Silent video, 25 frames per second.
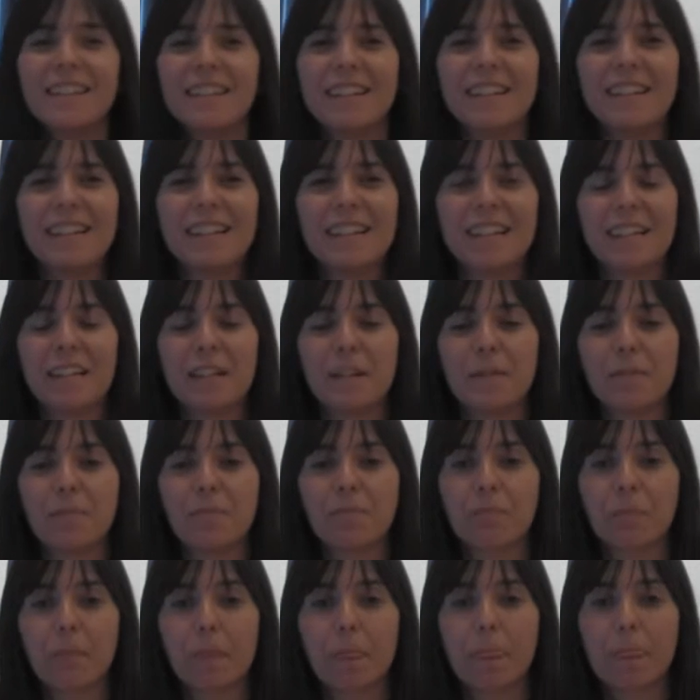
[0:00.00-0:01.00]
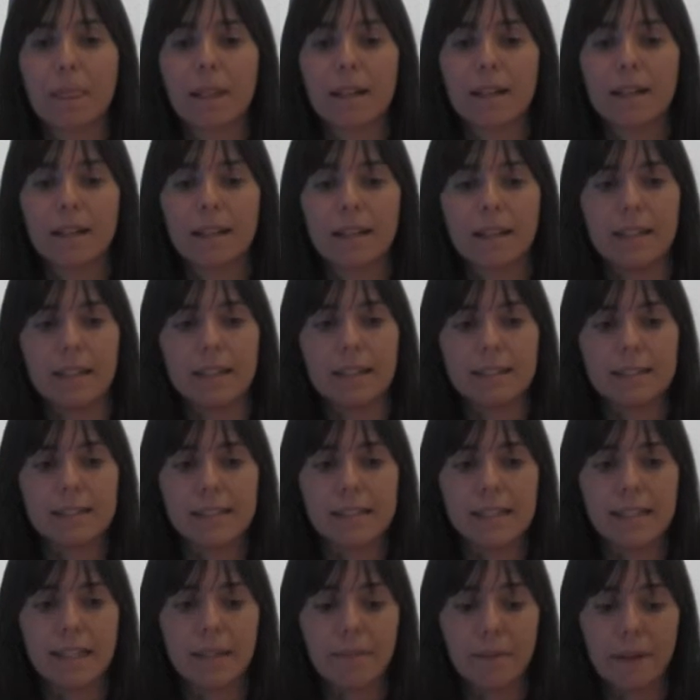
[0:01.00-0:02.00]
Em, sí
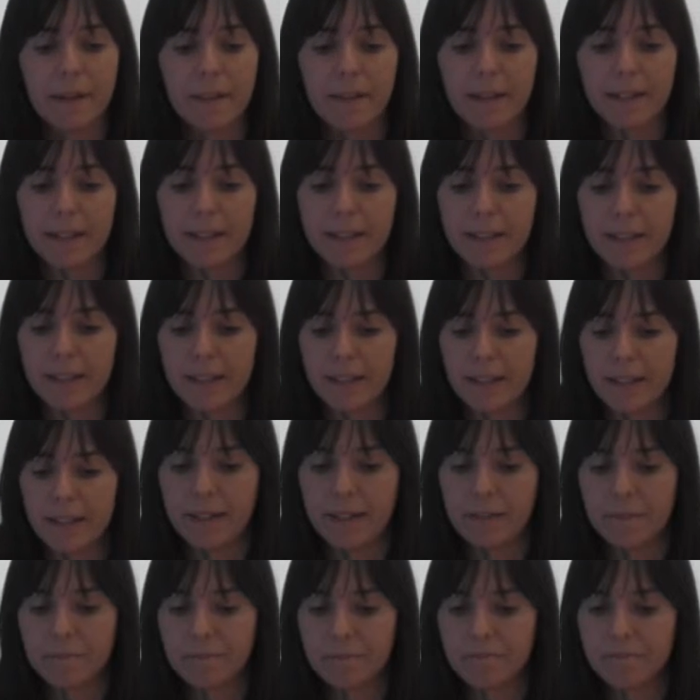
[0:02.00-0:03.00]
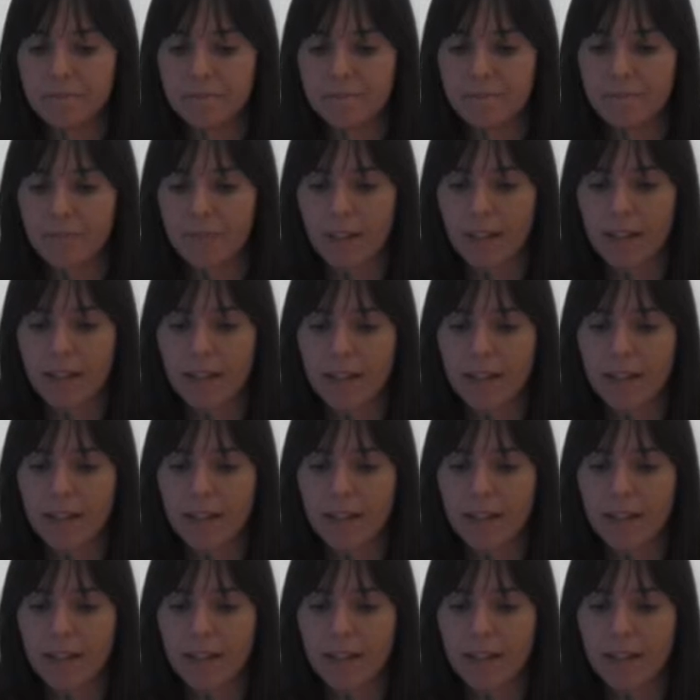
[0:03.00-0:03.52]
que es verdad que em,